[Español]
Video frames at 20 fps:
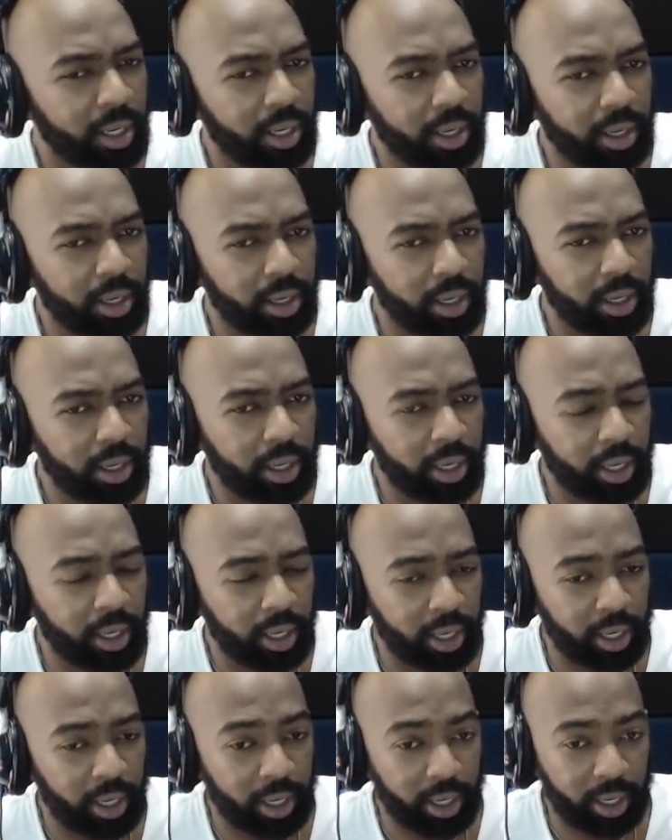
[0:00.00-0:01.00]

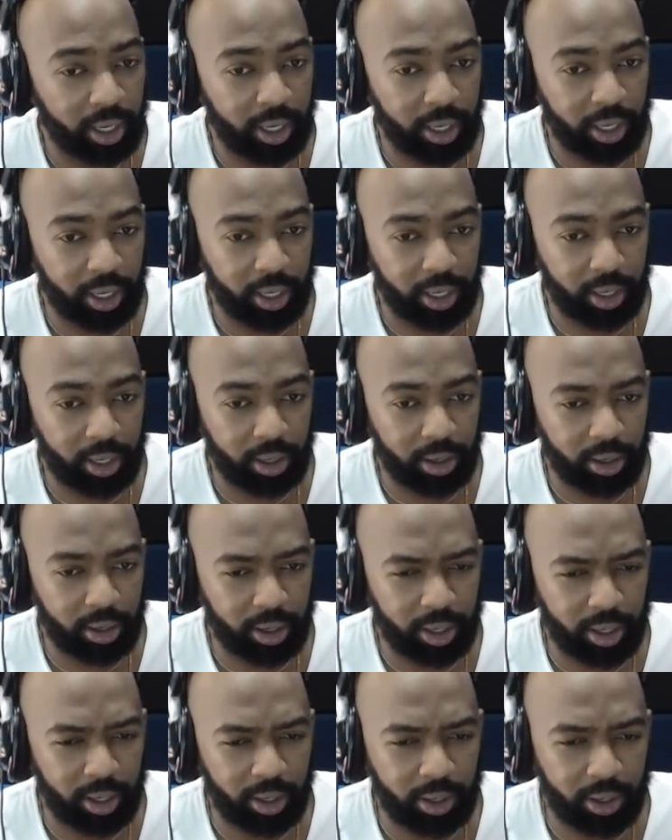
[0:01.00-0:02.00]
Eh,
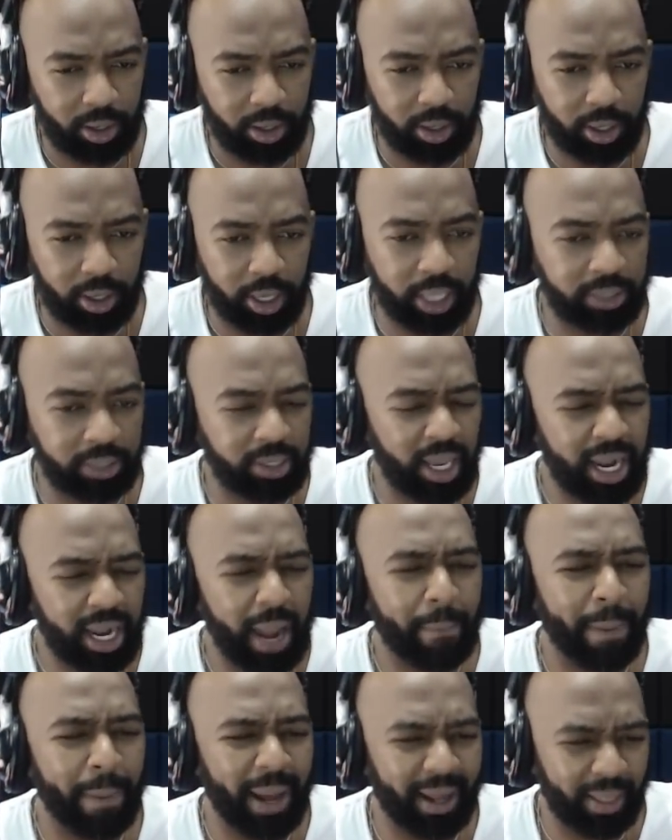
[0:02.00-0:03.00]
esa es la
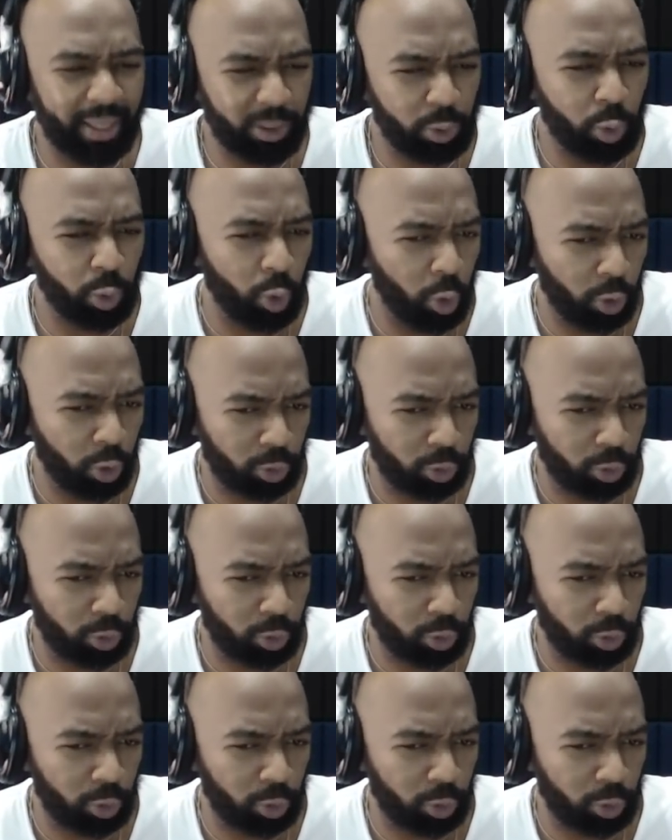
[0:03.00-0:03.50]
para de tu coro,